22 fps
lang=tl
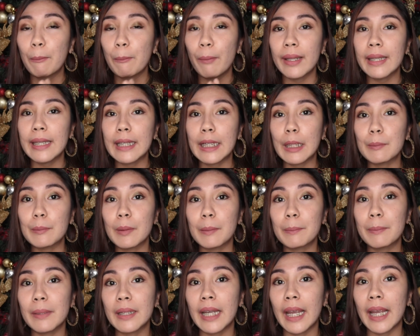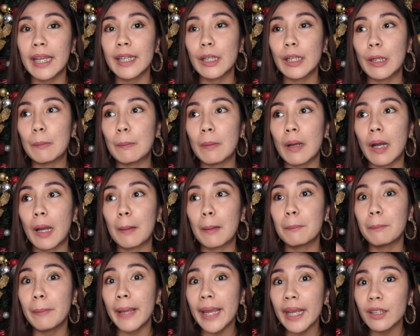Pwede kang magbigay ng mga
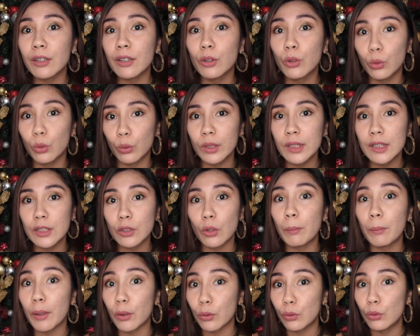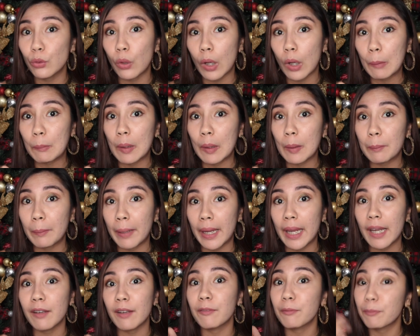baked goods. Kung marunong ka
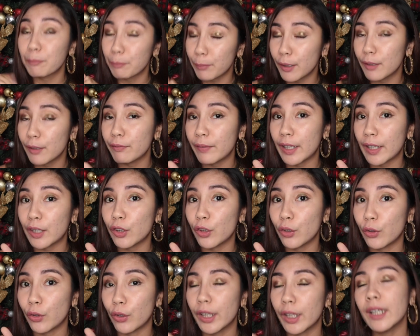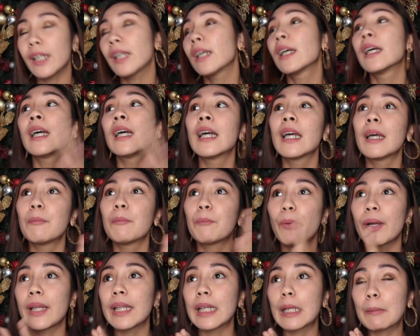mag-bake, perfect yon
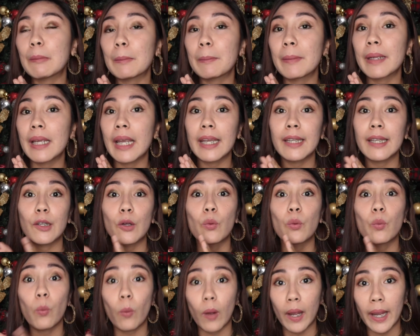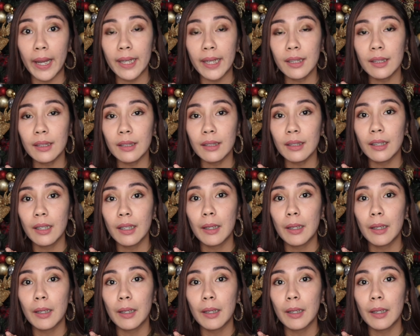Pwede kang magbigay ng wine.